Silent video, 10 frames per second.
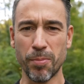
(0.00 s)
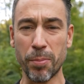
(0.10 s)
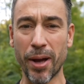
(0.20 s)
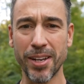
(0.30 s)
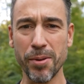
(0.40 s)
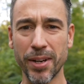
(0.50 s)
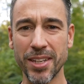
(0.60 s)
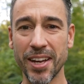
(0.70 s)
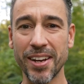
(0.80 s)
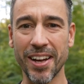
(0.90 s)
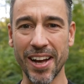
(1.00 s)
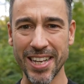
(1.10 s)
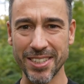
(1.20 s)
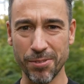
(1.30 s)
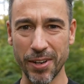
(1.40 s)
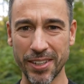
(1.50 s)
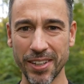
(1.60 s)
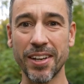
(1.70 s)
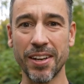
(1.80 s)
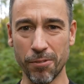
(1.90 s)
Man meint immer, dass eine
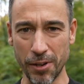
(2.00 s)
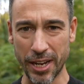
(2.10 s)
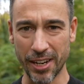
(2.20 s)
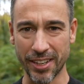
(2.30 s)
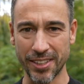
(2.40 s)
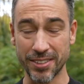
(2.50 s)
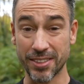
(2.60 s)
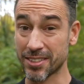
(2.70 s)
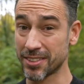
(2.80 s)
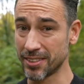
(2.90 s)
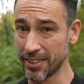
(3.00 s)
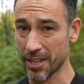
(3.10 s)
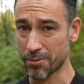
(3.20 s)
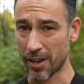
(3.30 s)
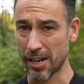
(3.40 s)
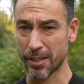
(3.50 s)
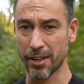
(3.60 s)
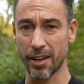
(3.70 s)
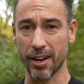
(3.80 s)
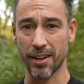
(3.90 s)
Rasenfläche pflegeleicht ist. Das ist nicht der Fall,
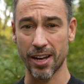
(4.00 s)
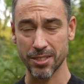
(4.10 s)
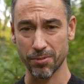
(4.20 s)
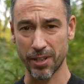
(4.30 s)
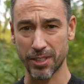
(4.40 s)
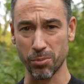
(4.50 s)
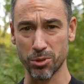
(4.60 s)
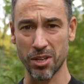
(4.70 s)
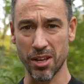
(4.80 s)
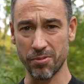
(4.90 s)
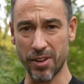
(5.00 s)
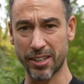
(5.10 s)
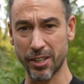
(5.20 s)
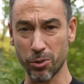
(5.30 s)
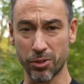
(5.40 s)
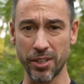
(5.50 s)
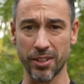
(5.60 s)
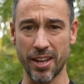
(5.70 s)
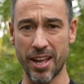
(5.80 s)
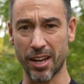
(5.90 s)
denn eine Rasenfläche muss
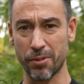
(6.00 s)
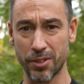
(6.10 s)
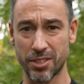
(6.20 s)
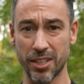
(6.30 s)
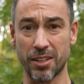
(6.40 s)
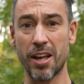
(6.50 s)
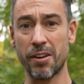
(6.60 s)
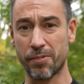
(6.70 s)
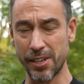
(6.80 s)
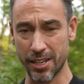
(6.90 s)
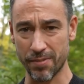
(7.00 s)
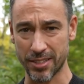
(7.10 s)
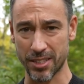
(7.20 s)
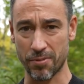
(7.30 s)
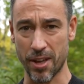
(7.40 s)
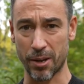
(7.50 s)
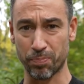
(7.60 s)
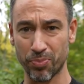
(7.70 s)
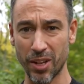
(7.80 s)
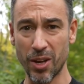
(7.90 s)
vertikutiert, erifiziert, viel gewässert
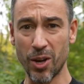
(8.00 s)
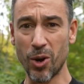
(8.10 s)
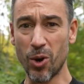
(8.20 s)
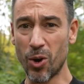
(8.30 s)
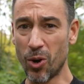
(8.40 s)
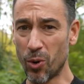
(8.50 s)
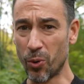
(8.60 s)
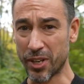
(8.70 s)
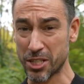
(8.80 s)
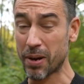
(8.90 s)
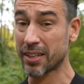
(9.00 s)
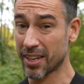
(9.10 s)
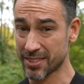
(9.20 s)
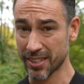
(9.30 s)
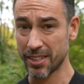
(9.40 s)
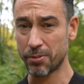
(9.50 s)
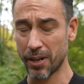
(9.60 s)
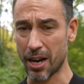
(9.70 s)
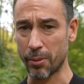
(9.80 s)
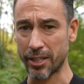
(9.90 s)
werden. Und das macht tatsächlich
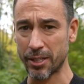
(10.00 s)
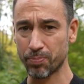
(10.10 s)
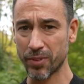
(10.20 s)
viel Arbeit.